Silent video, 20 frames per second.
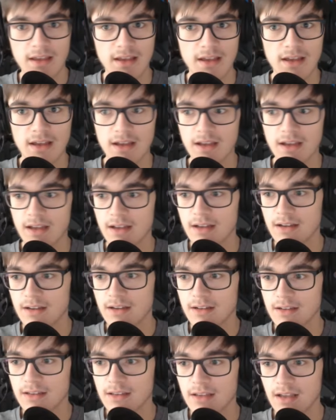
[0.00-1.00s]
Äh,
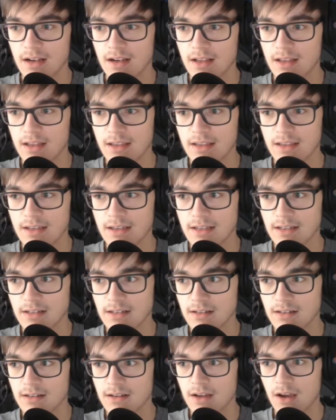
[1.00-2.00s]
ja, dann geh hier hin.
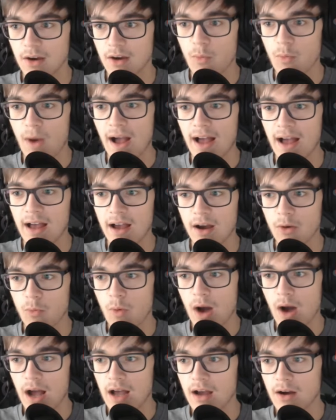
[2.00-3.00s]
Wah,
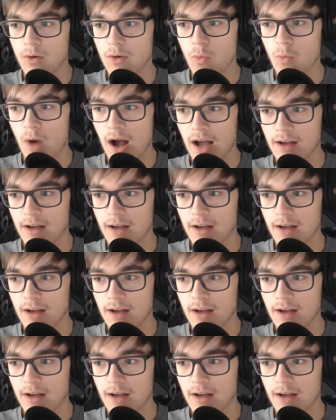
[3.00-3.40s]
wah, wah.